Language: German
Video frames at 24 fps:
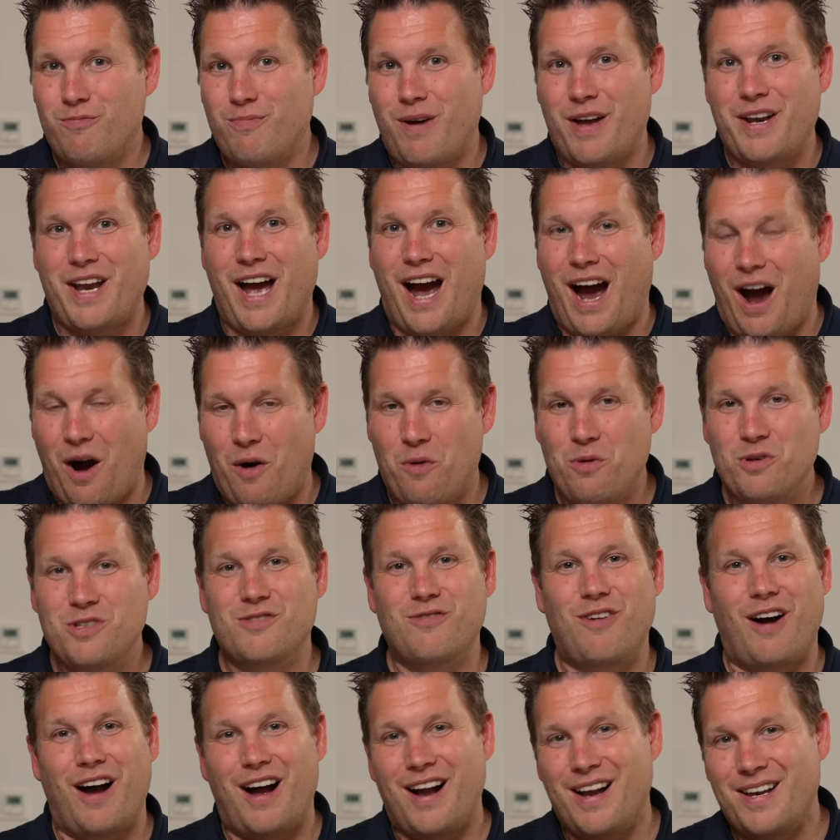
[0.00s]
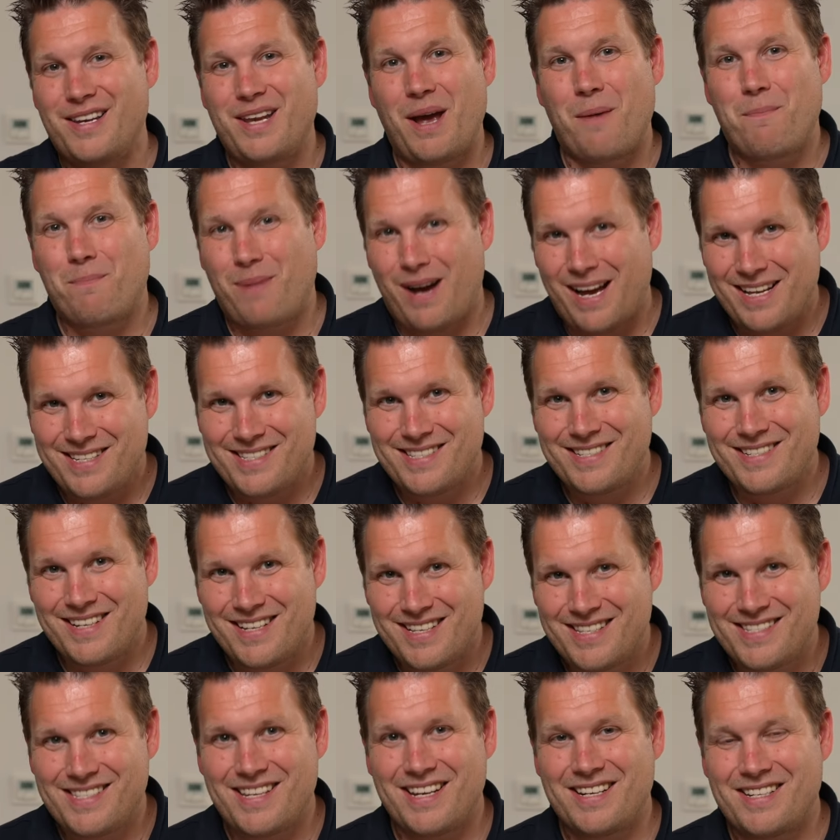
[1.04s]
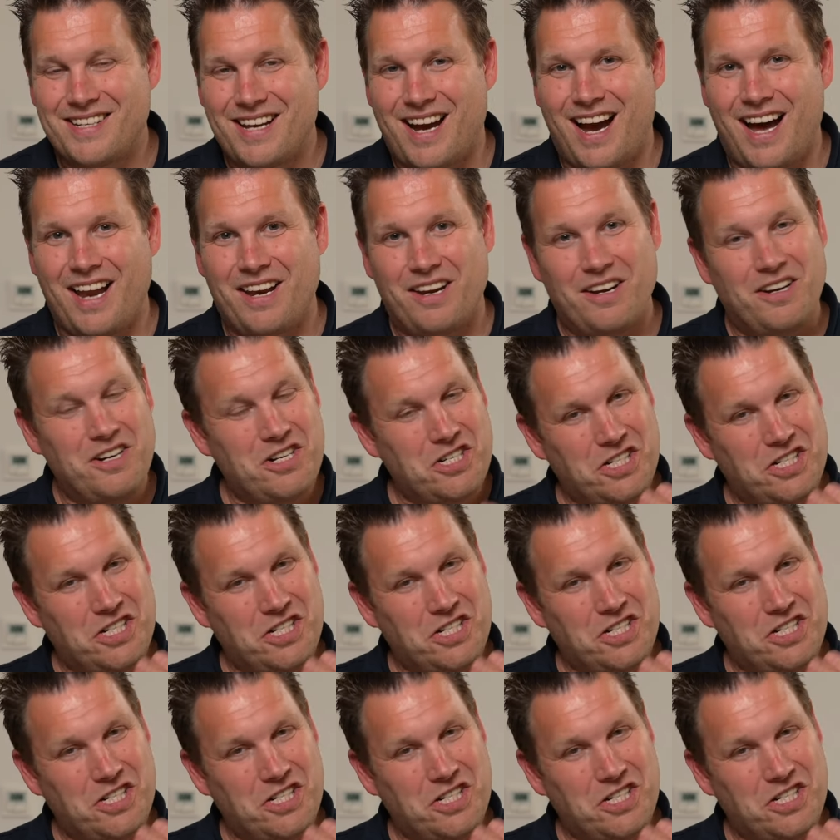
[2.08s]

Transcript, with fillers: bei der Auswahl der passenden Zentrale.